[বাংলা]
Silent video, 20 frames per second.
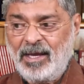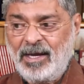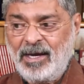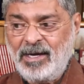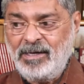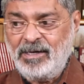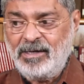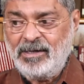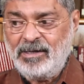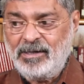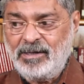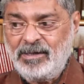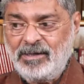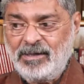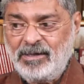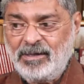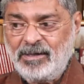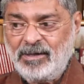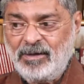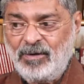এখানে
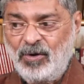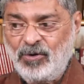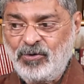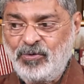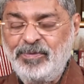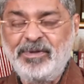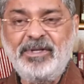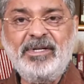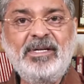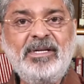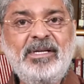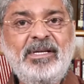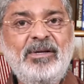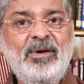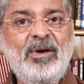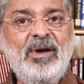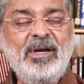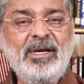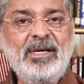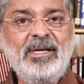অসুবিধাটা কি
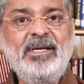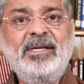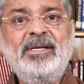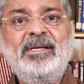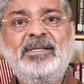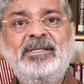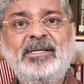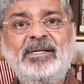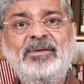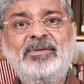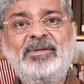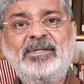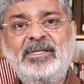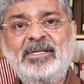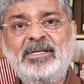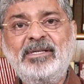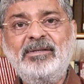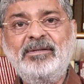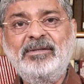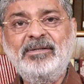হয় সেটা
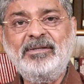হচ্ছে